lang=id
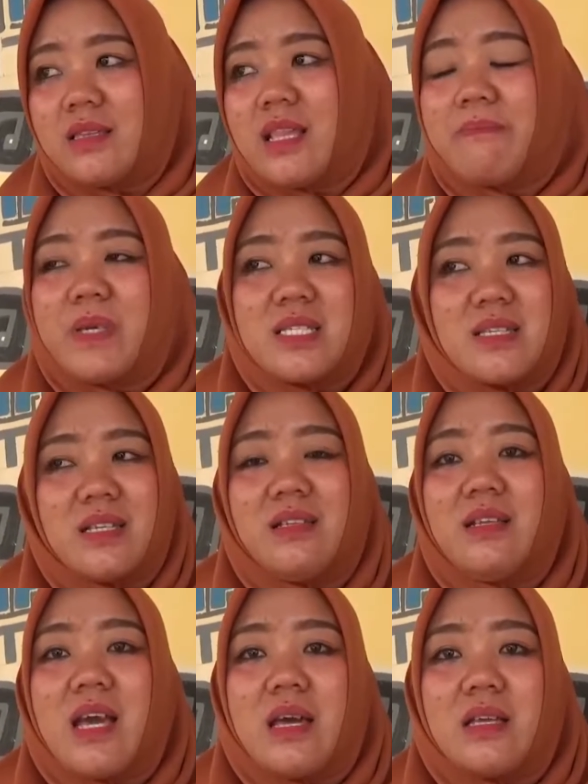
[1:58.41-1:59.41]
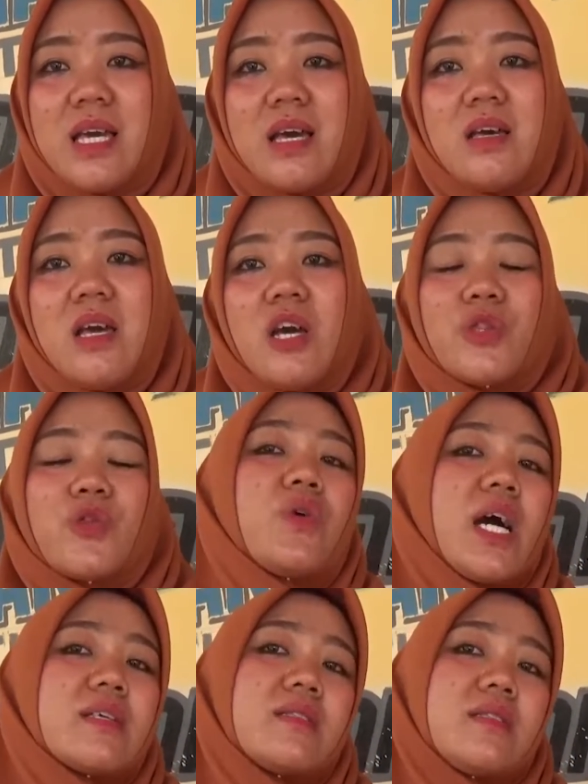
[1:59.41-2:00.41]
tapi setidaknya
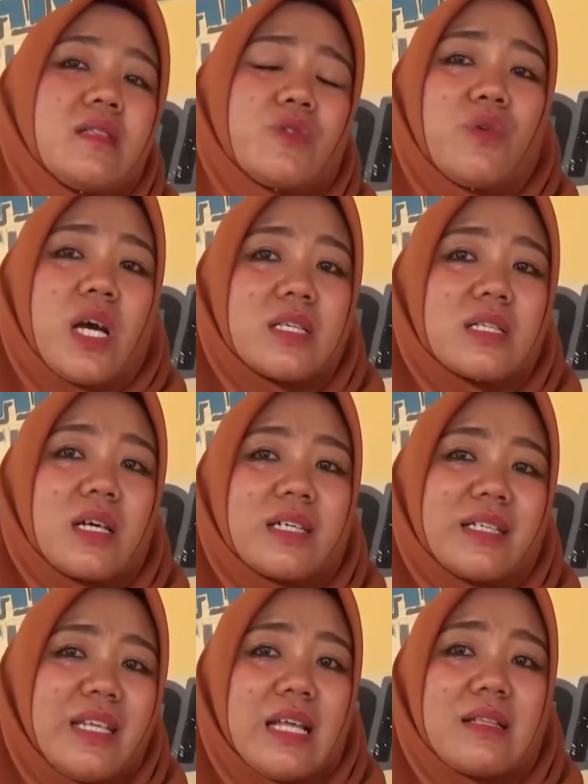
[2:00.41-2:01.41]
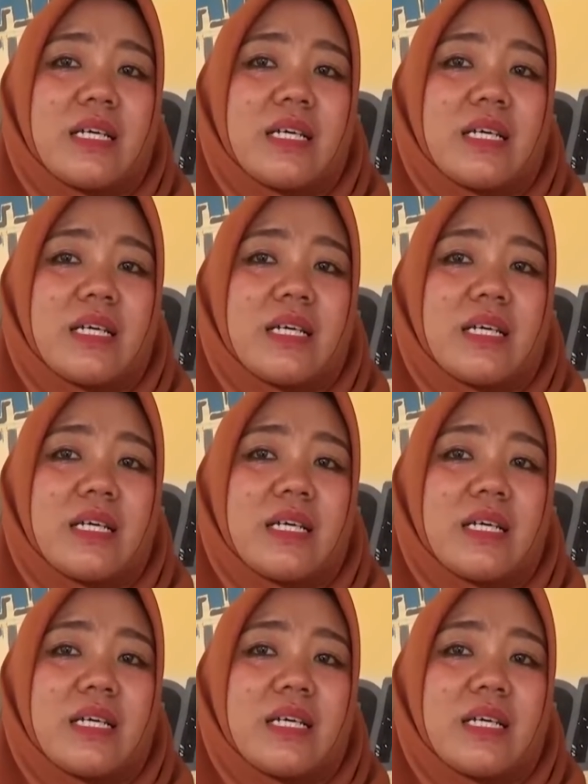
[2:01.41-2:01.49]
tugas tugas dan